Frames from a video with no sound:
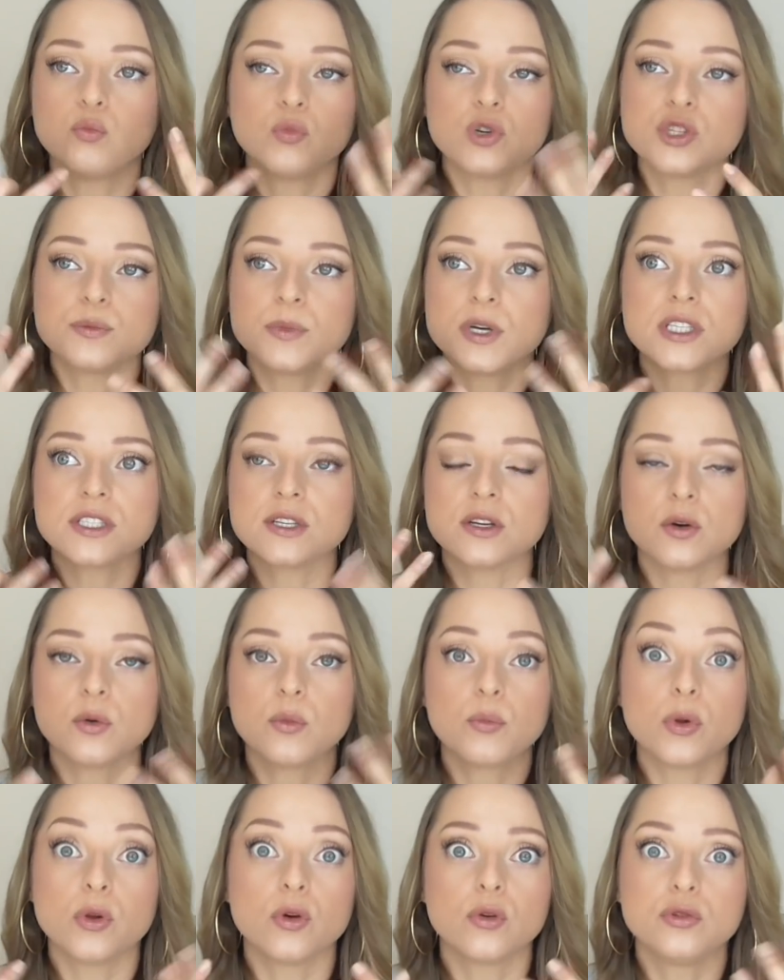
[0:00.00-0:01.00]
moi je masse euh,
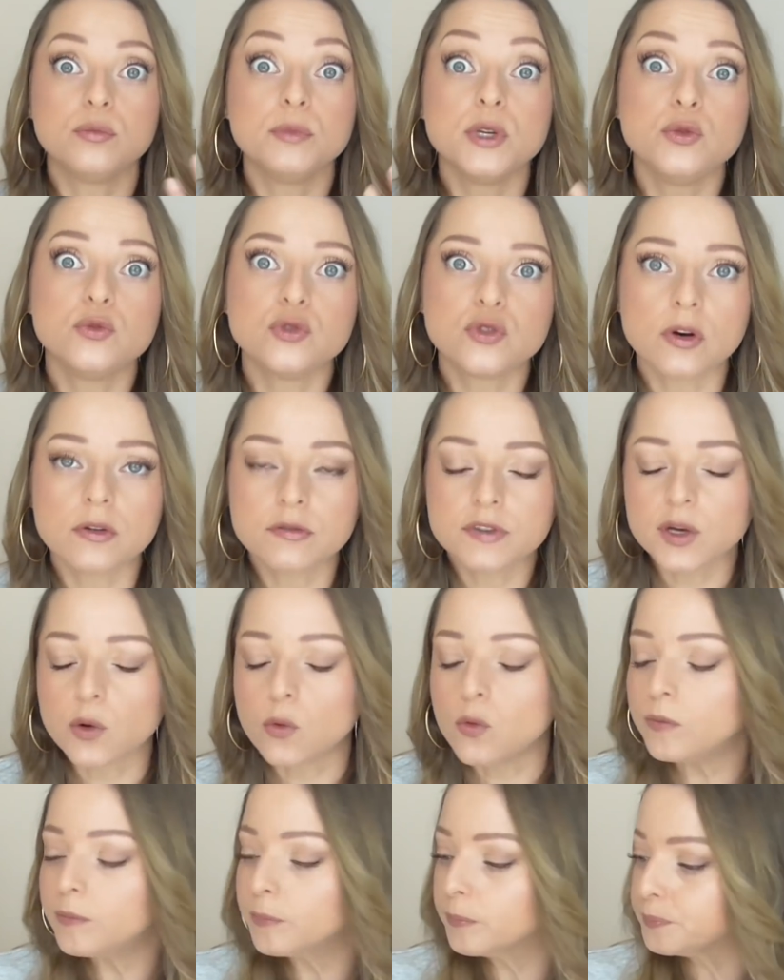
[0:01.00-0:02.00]
pendant une minute
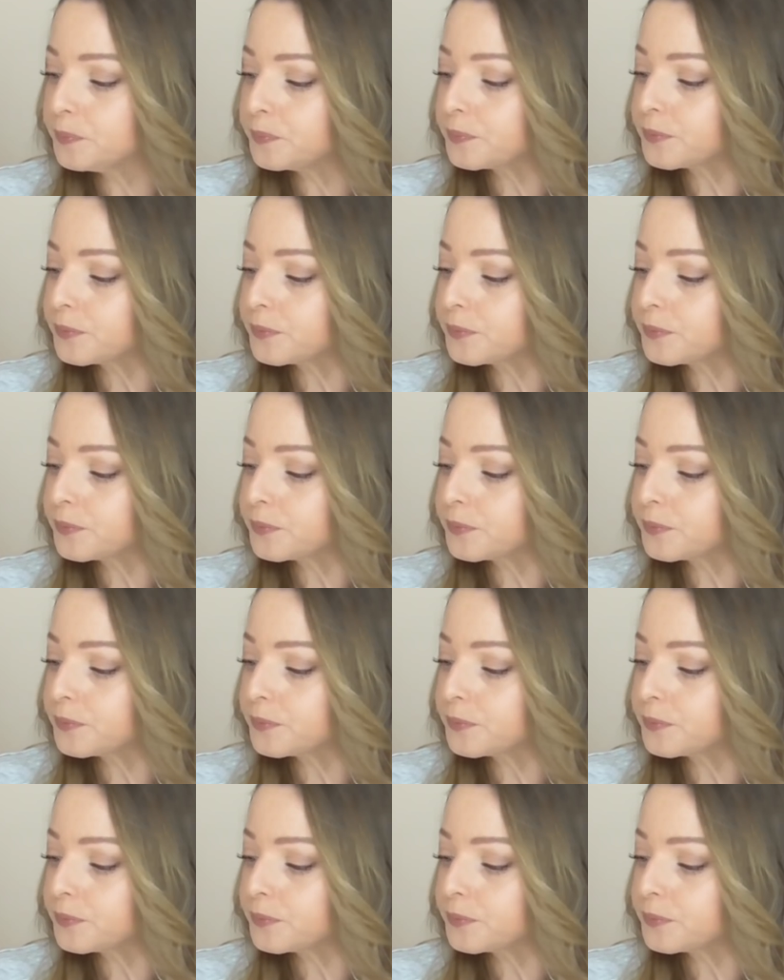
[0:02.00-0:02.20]
environ